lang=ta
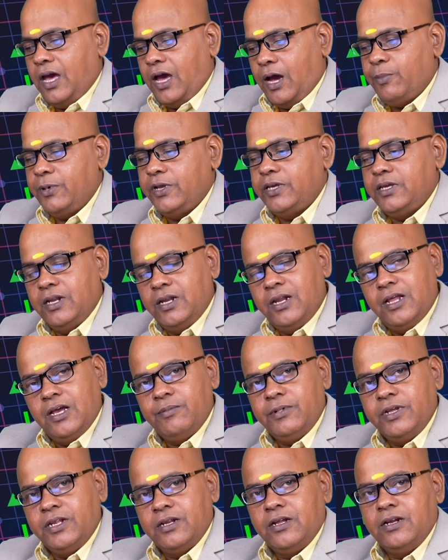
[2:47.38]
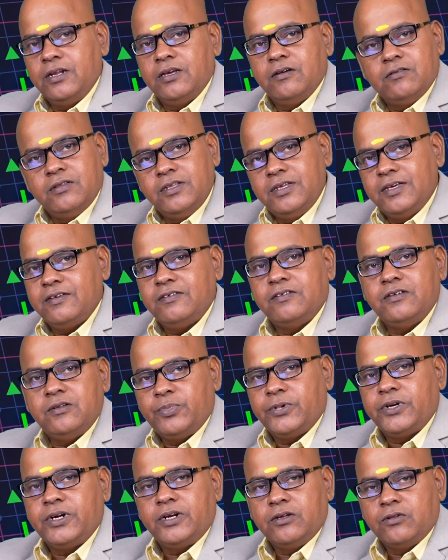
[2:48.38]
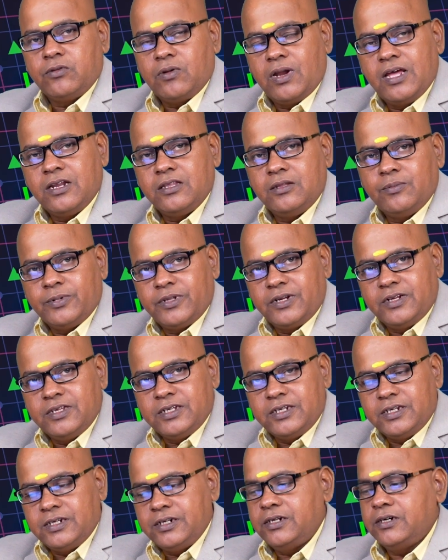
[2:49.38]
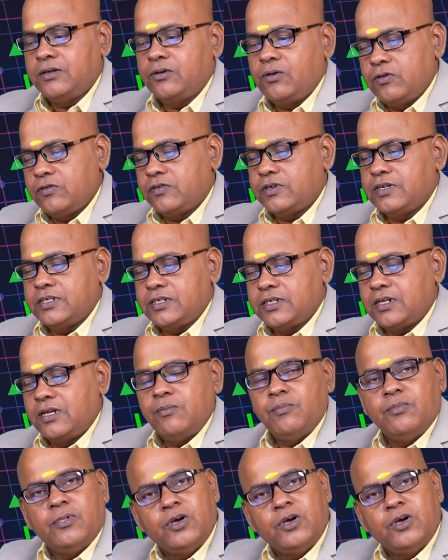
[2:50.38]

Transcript: அப்படி இல்லை அப்படின்னா நீங்கள் வந்து எக்ஸிட் பண்ணிவிடுங்க தொள்ளாயிரத்தி பதினஞ்சுக்கு கீழே க்ளோஸ் ஆயிடுச்சுன்னா